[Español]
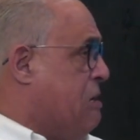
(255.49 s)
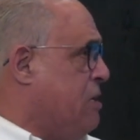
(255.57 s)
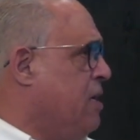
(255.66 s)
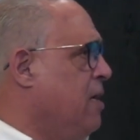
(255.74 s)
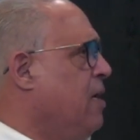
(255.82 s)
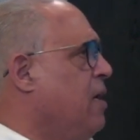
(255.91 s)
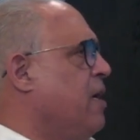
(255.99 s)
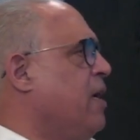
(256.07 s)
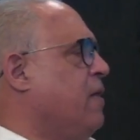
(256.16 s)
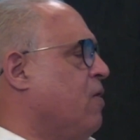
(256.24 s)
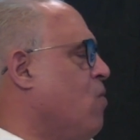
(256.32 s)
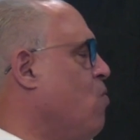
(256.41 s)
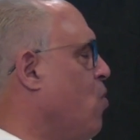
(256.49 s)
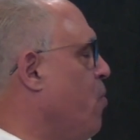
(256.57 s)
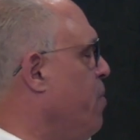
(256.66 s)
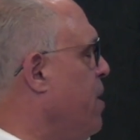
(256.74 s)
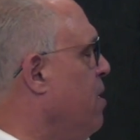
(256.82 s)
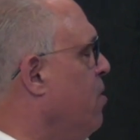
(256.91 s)
Y como
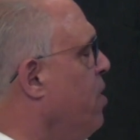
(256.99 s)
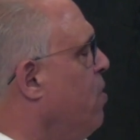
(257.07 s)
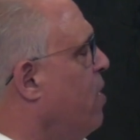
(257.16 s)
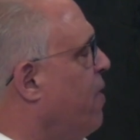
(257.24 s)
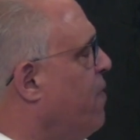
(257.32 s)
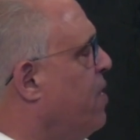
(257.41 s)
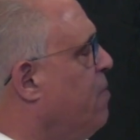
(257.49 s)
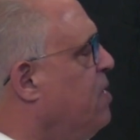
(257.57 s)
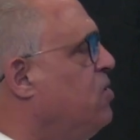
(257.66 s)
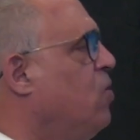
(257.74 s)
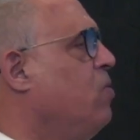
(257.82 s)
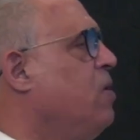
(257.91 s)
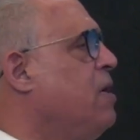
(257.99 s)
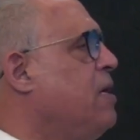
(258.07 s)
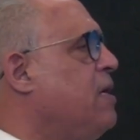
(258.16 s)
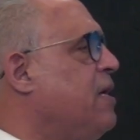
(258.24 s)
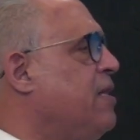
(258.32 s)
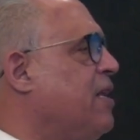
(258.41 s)
bien lo dijo el jefe de misión,
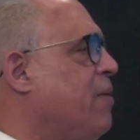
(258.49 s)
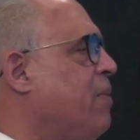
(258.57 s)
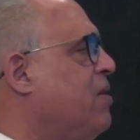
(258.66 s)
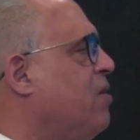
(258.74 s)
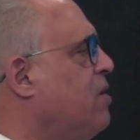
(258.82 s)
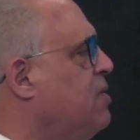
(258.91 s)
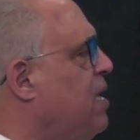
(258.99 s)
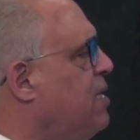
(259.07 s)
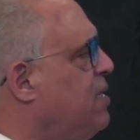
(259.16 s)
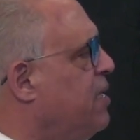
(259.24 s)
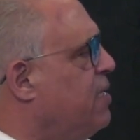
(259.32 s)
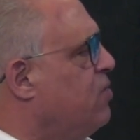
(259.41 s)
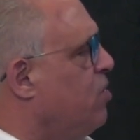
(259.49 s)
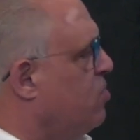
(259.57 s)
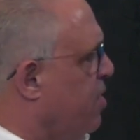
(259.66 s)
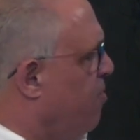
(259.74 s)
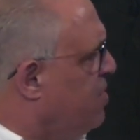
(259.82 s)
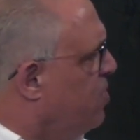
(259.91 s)
generalmente lo que se hace es una
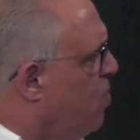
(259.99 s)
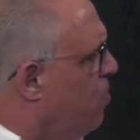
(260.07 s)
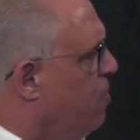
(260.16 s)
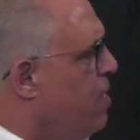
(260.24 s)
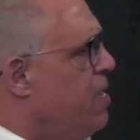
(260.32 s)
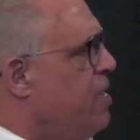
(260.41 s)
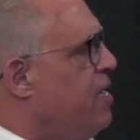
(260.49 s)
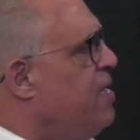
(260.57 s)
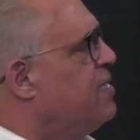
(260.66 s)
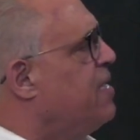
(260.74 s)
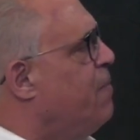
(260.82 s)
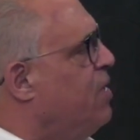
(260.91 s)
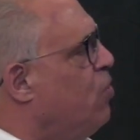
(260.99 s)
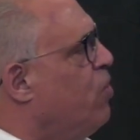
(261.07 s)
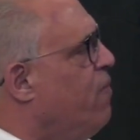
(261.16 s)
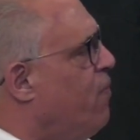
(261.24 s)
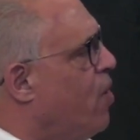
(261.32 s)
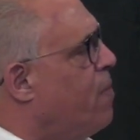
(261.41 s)
observación y se emite
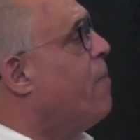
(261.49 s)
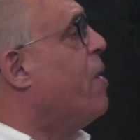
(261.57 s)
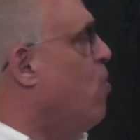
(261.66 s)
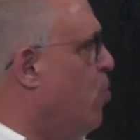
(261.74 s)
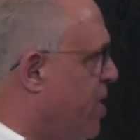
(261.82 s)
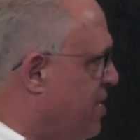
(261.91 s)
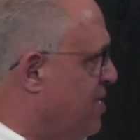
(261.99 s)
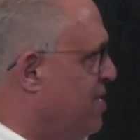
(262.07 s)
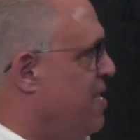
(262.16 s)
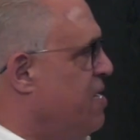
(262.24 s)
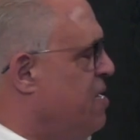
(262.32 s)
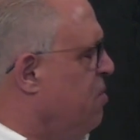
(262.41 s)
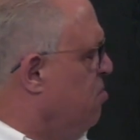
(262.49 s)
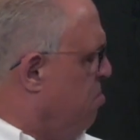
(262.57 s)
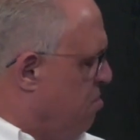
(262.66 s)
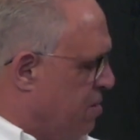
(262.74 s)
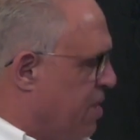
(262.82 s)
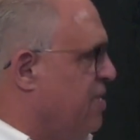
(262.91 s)
un informe a mejoras. Y eso
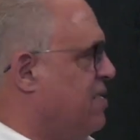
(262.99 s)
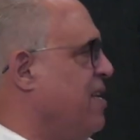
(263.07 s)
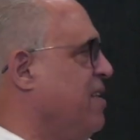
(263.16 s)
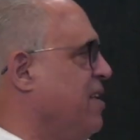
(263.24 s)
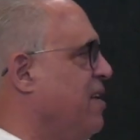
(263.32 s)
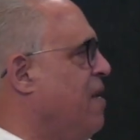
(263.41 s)
es interesante.